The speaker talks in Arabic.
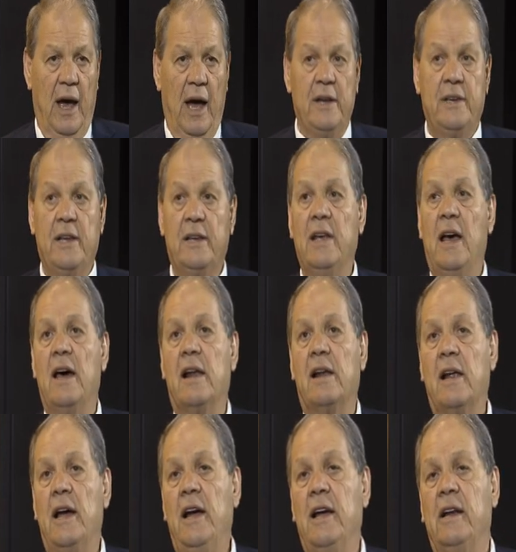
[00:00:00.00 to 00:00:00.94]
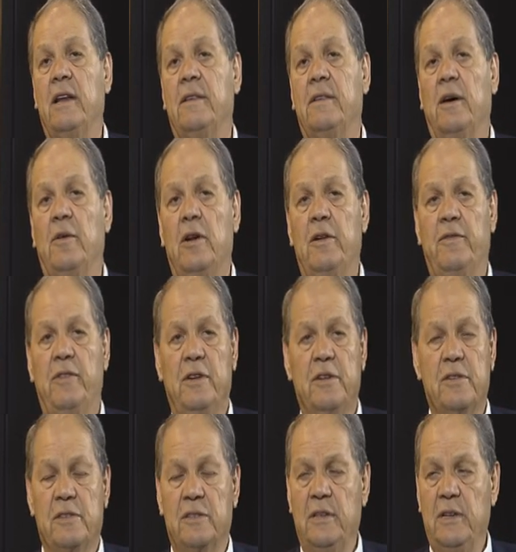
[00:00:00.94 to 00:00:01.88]
الجزائر راعية للثورة
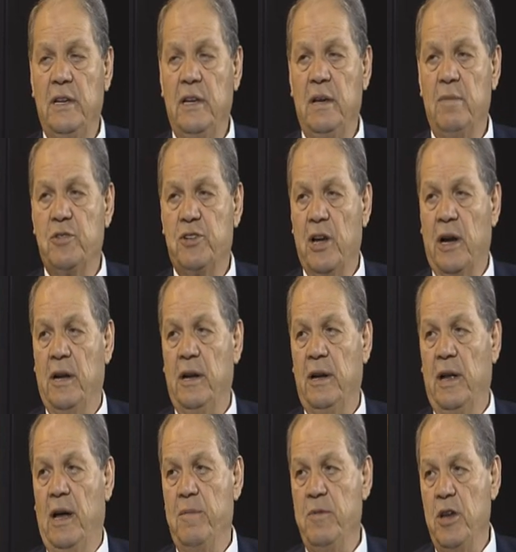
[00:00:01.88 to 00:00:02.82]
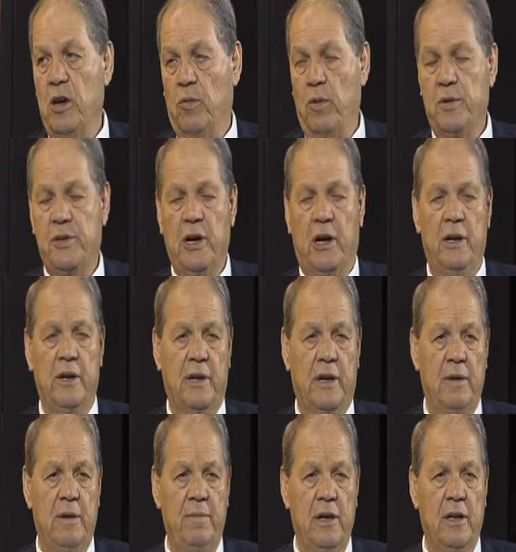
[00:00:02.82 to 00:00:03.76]
الفلسطينية بشكل عميق وبشكل
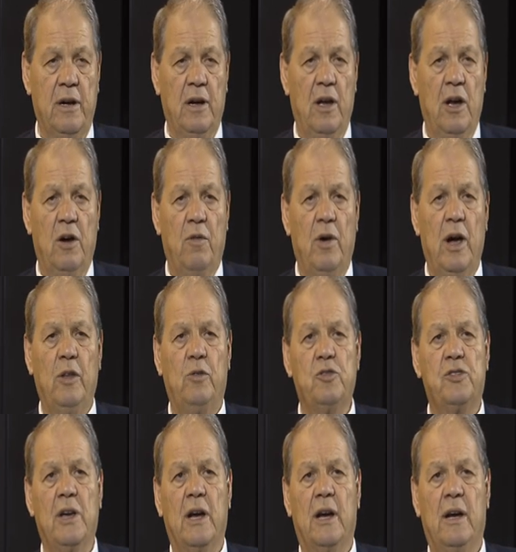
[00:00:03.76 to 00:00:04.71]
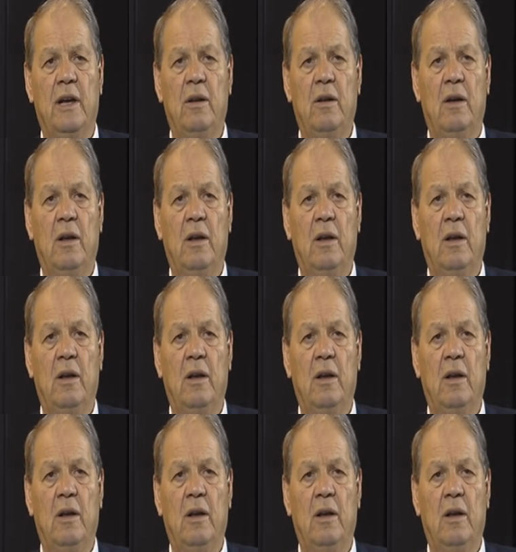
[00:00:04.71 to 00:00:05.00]
كبير وهي تشكل